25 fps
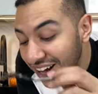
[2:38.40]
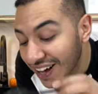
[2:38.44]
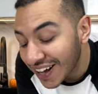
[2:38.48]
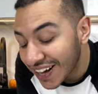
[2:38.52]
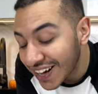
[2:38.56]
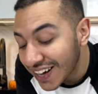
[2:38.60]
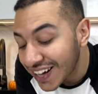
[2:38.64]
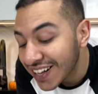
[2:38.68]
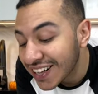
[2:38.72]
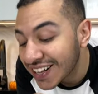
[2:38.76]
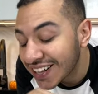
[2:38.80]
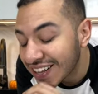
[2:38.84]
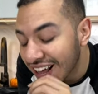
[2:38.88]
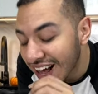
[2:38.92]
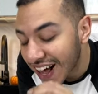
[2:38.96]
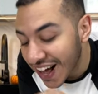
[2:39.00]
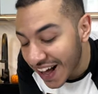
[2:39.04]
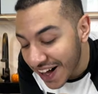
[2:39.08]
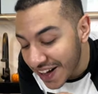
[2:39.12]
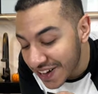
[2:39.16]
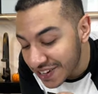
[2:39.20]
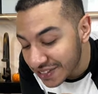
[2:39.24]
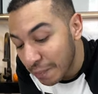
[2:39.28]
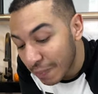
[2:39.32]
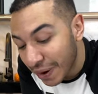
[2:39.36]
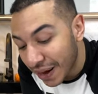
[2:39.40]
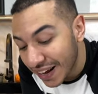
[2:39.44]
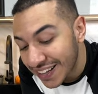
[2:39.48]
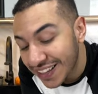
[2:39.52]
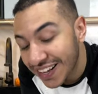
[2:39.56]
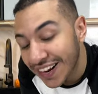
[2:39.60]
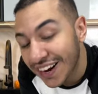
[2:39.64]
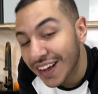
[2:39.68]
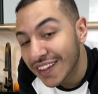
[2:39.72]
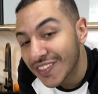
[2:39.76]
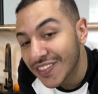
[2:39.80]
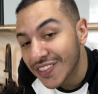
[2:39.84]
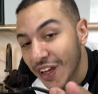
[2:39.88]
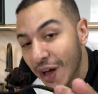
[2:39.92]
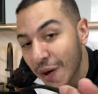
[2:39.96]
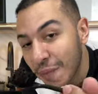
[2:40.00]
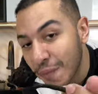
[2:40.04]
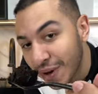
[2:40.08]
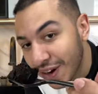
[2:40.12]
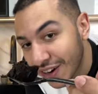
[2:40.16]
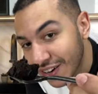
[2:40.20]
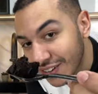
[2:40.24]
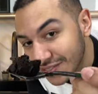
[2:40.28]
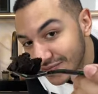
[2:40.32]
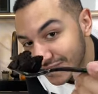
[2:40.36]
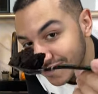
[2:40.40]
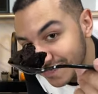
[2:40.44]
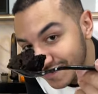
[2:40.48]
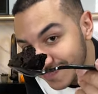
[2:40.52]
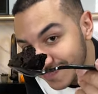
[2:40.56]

ايه ده بعيدا عن طعمها